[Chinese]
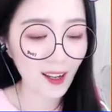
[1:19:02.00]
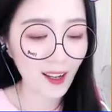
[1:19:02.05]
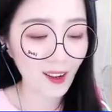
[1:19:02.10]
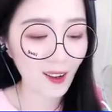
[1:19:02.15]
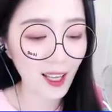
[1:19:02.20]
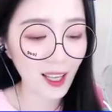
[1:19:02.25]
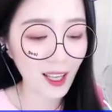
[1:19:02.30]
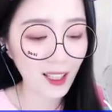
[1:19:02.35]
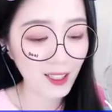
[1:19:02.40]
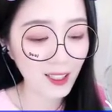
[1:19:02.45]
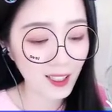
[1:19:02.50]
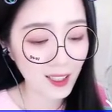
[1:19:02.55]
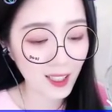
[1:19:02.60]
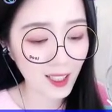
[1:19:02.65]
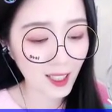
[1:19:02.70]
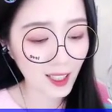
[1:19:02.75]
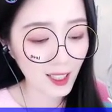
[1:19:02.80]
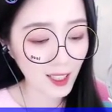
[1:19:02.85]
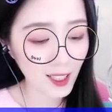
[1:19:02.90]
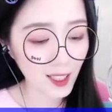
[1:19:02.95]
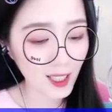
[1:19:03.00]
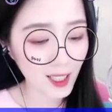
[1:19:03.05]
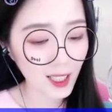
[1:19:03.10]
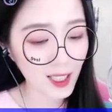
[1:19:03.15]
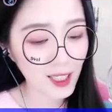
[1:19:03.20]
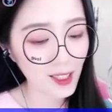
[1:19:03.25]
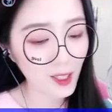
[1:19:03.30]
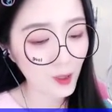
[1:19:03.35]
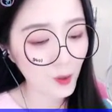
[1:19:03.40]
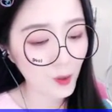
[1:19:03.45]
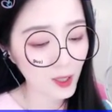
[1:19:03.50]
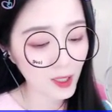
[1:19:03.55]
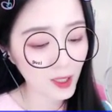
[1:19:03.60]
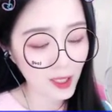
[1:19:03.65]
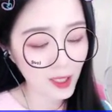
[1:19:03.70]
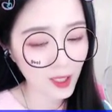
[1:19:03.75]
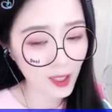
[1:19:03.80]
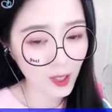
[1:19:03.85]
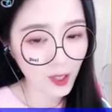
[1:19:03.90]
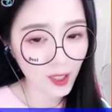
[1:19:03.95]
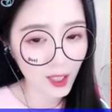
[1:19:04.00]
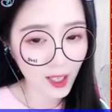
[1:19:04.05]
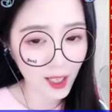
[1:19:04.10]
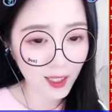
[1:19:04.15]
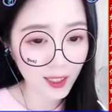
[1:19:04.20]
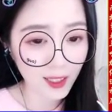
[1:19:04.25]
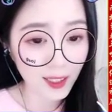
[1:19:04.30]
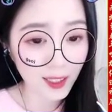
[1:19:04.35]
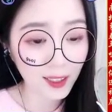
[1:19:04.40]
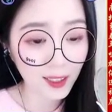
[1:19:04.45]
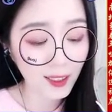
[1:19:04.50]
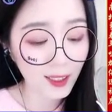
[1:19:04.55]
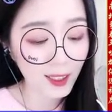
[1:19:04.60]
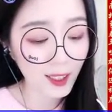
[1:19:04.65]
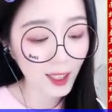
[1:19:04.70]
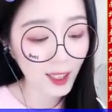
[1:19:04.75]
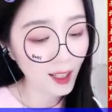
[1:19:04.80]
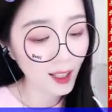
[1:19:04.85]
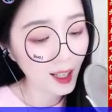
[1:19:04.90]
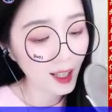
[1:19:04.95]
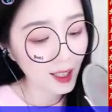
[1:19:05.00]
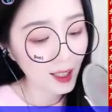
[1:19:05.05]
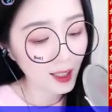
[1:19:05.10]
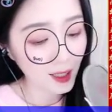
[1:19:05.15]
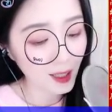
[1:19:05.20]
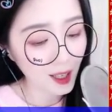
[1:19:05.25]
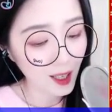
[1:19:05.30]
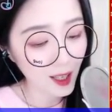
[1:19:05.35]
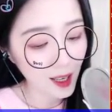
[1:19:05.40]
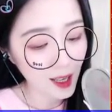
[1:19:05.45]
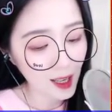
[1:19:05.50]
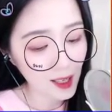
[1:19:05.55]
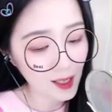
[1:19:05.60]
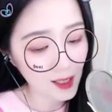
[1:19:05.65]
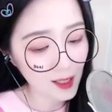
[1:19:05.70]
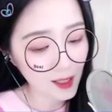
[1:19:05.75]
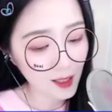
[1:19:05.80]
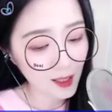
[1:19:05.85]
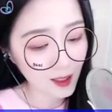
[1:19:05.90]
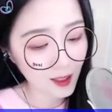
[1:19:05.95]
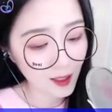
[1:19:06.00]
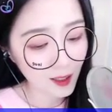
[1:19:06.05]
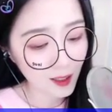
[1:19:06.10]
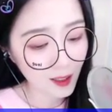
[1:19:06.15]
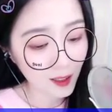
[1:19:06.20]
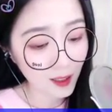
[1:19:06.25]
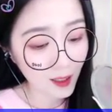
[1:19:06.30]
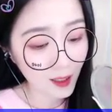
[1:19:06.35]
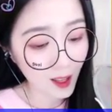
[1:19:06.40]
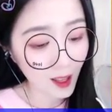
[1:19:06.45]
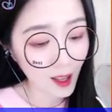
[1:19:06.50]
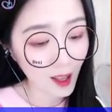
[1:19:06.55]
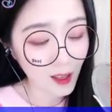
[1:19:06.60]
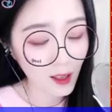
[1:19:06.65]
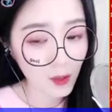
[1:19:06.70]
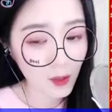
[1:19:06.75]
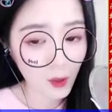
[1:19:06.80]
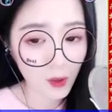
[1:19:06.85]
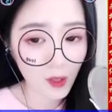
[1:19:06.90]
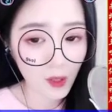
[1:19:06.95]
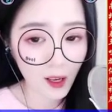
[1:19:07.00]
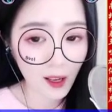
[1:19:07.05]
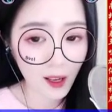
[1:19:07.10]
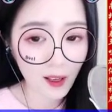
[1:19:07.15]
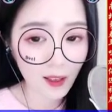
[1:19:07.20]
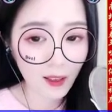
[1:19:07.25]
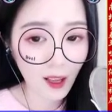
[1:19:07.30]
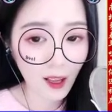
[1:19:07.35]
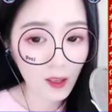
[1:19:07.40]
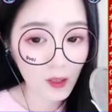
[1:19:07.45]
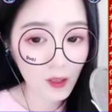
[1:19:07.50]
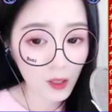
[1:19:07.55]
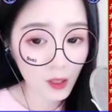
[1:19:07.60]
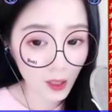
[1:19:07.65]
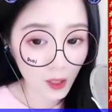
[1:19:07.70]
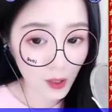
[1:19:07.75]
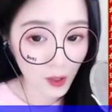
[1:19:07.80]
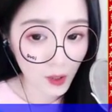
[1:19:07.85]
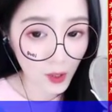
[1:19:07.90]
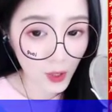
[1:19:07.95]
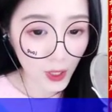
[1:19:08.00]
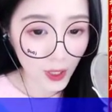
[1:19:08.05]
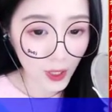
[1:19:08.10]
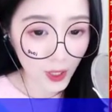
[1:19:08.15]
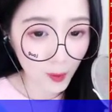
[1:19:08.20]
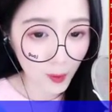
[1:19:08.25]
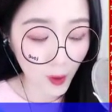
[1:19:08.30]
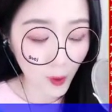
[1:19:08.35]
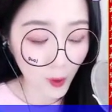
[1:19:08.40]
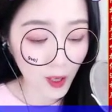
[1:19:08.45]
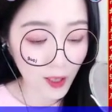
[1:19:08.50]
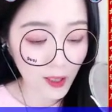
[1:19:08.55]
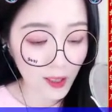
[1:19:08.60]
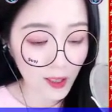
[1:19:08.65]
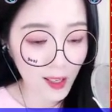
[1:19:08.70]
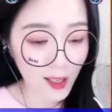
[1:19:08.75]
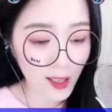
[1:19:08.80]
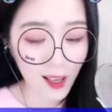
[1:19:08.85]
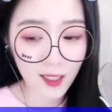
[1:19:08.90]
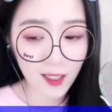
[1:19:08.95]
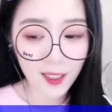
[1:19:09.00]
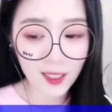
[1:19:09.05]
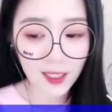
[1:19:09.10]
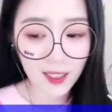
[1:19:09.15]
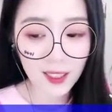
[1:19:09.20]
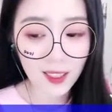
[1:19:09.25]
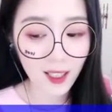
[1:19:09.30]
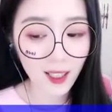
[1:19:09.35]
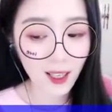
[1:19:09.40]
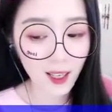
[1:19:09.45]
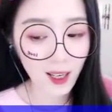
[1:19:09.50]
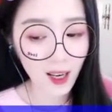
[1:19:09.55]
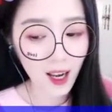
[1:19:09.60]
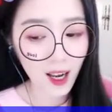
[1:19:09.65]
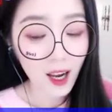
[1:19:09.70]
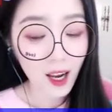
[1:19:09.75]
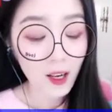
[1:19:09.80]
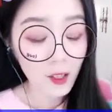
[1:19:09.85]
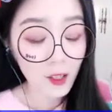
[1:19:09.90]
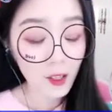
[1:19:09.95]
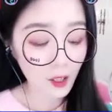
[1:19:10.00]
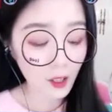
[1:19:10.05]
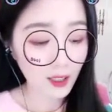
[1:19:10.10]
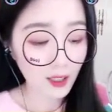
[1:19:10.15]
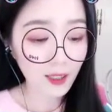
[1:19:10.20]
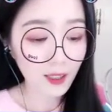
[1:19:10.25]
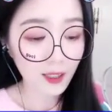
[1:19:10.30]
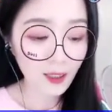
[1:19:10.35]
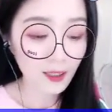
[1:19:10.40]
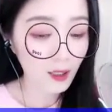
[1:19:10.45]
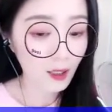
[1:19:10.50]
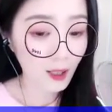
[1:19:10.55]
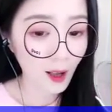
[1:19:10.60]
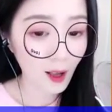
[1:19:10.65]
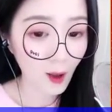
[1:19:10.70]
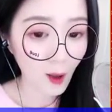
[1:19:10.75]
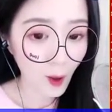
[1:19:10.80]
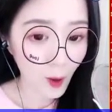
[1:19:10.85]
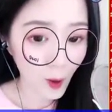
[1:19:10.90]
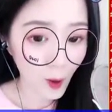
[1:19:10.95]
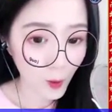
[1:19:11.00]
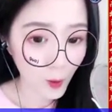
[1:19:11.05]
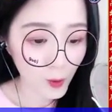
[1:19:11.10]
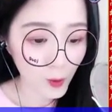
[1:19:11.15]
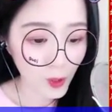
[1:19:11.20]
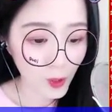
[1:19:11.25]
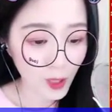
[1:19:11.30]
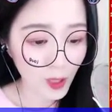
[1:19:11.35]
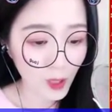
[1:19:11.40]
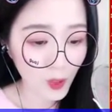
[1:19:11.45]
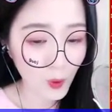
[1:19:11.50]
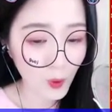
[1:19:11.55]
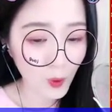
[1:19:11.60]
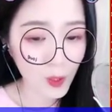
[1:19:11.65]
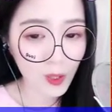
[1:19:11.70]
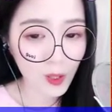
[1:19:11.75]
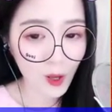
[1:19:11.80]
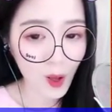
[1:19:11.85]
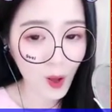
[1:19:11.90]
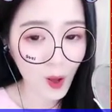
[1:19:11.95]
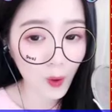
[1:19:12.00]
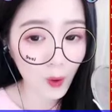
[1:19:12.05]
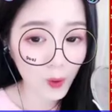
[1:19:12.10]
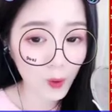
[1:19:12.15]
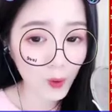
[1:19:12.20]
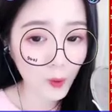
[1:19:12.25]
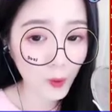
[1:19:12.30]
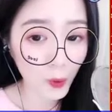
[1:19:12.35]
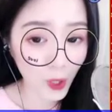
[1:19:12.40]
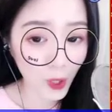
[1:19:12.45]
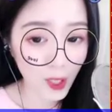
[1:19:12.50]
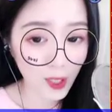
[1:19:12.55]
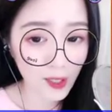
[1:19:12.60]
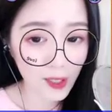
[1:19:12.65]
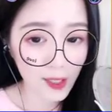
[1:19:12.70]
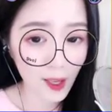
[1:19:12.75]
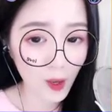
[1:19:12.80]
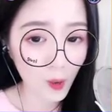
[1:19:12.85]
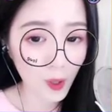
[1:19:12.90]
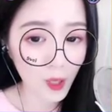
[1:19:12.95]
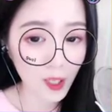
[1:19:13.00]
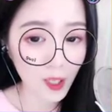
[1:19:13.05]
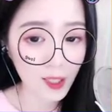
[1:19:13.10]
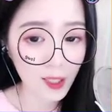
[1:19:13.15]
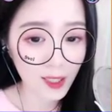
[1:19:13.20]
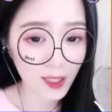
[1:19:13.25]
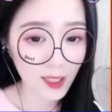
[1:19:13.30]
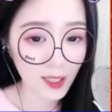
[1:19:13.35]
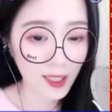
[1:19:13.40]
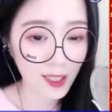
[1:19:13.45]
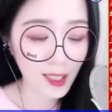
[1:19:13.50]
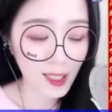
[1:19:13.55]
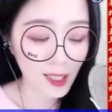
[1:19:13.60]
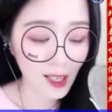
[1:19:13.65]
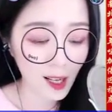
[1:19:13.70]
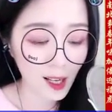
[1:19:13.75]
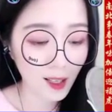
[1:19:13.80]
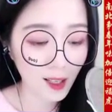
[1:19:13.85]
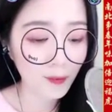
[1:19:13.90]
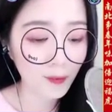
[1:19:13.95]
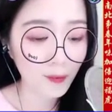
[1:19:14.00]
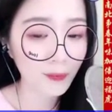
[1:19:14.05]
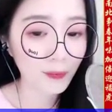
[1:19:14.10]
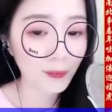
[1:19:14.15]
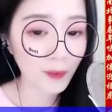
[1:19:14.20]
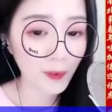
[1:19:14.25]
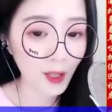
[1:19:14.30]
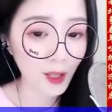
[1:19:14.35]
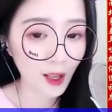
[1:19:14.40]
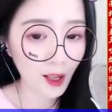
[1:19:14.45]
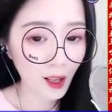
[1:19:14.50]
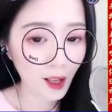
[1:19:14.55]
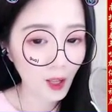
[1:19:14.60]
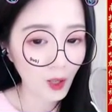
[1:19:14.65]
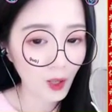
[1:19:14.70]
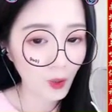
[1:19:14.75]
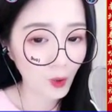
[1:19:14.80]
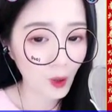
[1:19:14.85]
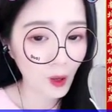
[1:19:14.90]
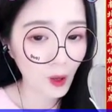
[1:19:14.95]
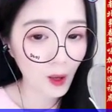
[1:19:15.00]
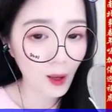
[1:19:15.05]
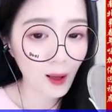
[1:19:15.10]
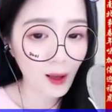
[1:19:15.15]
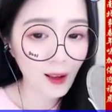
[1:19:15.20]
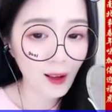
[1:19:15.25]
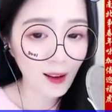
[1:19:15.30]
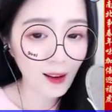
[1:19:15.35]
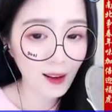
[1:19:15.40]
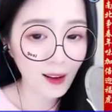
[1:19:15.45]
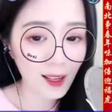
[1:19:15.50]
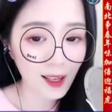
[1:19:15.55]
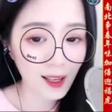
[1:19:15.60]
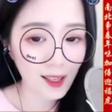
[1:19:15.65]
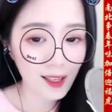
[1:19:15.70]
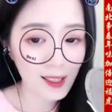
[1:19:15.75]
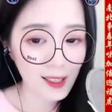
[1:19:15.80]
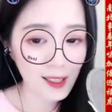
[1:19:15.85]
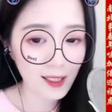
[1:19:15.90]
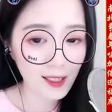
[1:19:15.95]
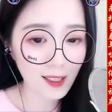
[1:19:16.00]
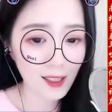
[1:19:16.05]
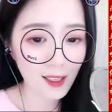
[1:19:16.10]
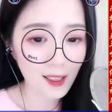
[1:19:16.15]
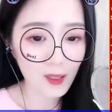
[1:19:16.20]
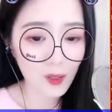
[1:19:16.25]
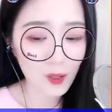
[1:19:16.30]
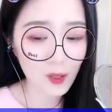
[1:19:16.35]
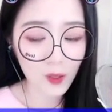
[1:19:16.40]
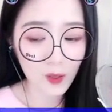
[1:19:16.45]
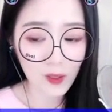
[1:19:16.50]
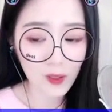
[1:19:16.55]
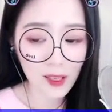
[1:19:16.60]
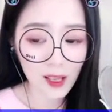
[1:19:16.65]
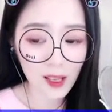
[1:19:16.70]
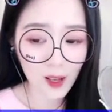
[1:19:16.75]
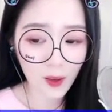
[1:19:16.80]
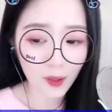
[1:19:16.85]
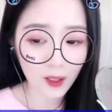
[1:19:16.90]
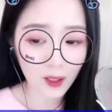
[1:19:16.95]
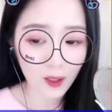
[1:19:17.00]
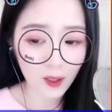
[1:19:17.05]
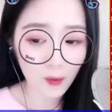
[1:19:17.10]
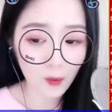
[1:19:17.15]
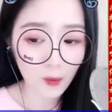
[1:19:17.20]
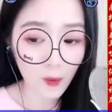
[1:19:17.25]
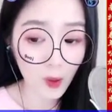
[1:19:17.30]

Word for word: 妃娘娘。算了，云儿。芷衡低声叫住云儿，云儿看向他。芷衡惘然一笑：“别说了，没人会相信。”公主，